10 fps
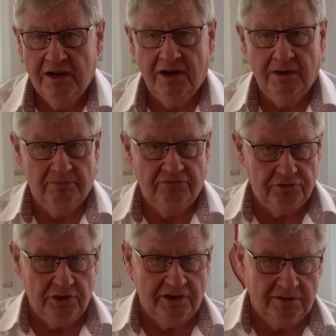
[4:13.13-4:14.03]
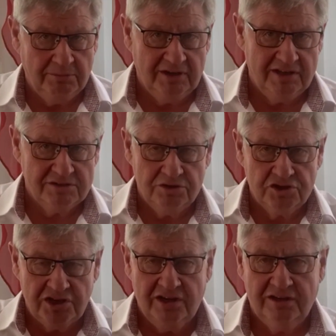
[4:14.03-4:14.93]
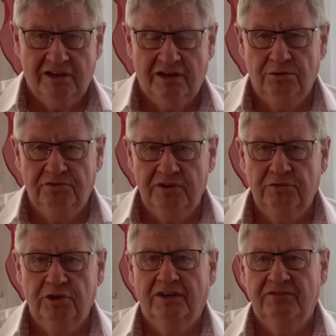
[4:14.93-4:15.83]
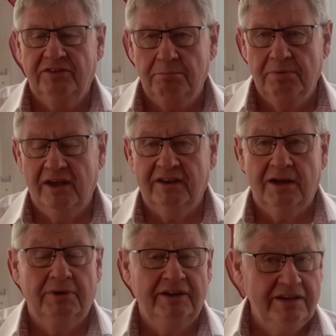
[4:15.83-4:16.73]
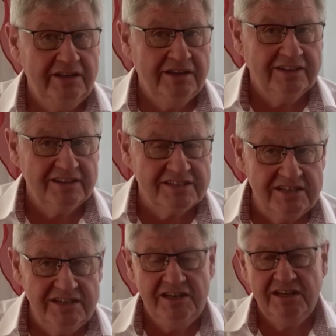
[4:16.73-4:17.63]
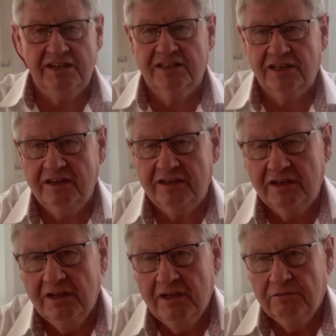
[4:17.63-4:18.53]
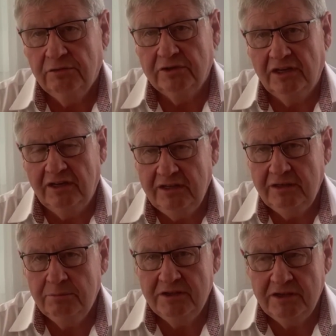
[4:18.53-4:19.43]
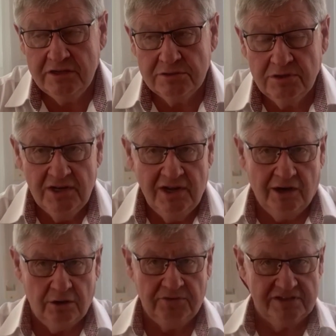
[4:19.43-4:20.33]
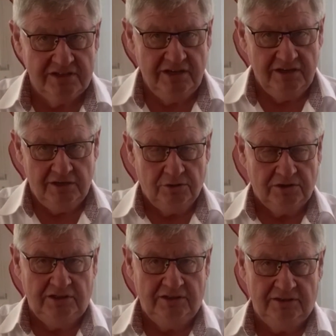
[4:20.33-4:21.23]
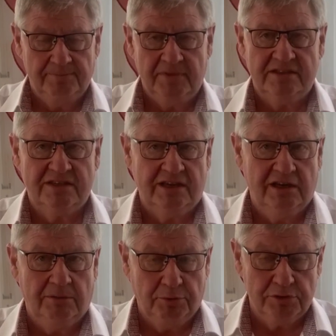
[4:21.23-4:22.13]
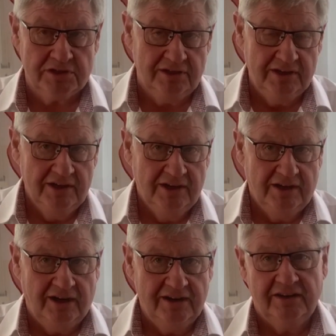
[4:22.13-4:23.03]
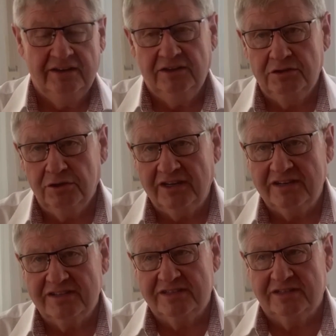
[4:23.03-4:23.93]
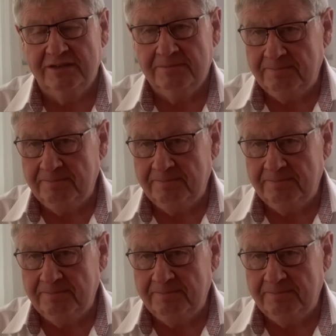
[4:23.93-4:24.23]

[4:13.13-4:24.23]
am Feuer, man hat seinen Scheiterhaufen, wo er verbrannt, aber ihn hat es nicht getrennt von der Liebe Jesu. Auch wir sehen auch die zehn Apostel, einer hier, Johannes ist der